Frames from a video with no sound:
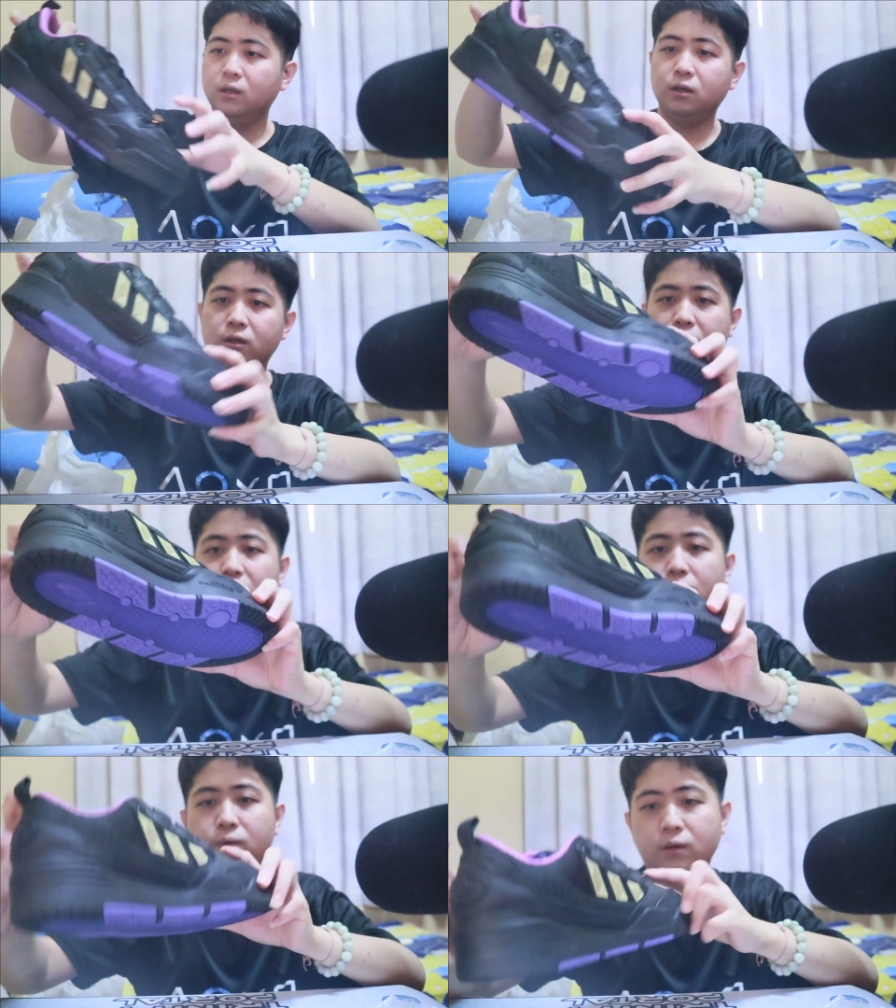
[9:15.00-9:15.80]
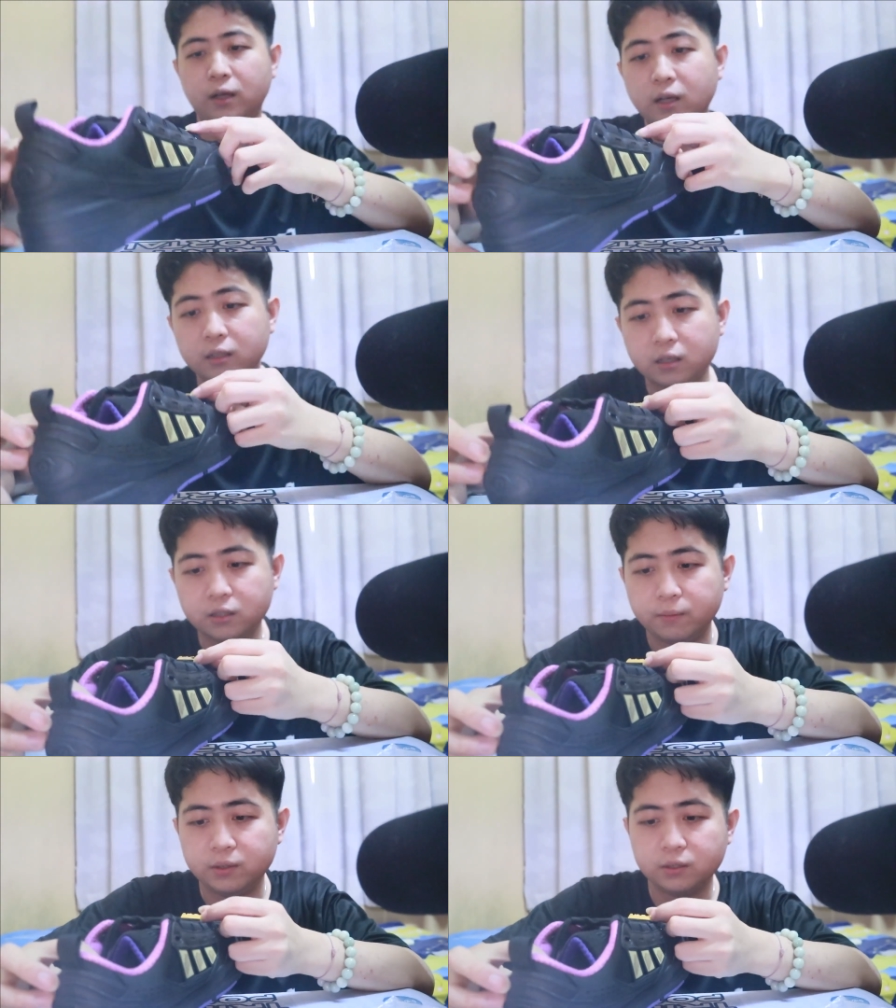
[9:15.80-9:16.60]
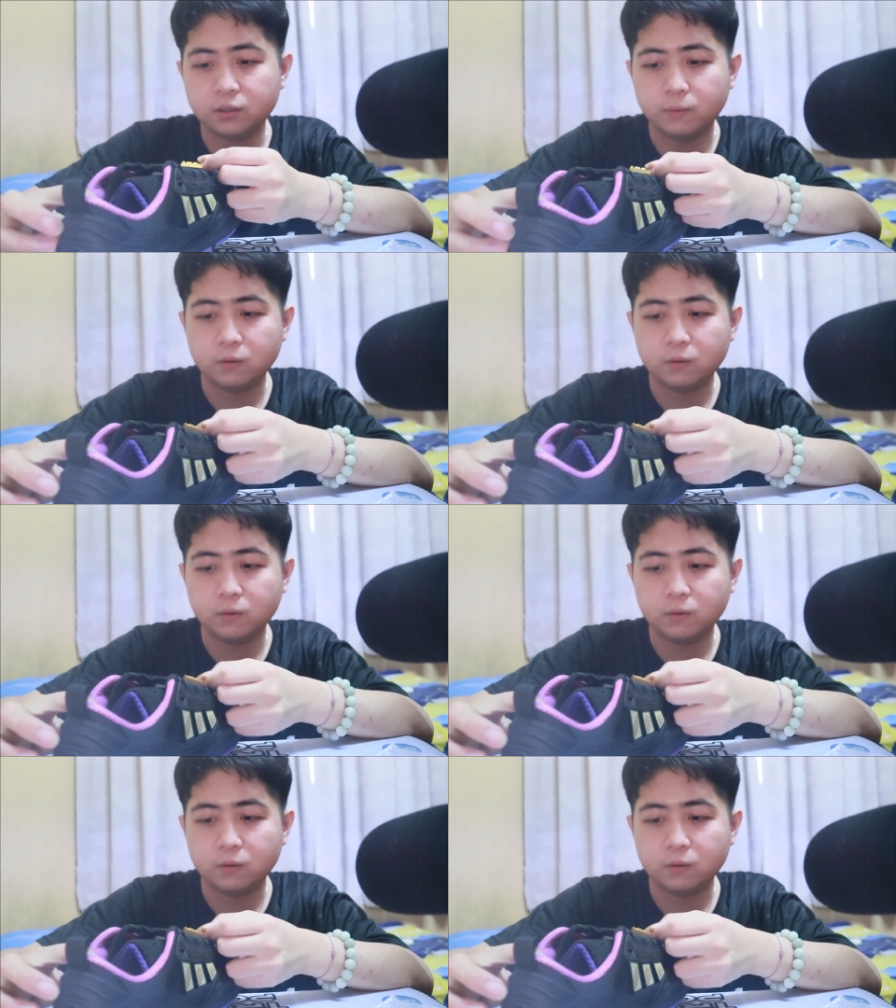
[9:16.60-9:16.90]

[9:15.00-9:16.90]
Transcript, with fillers: OK，我来看看前面是什么。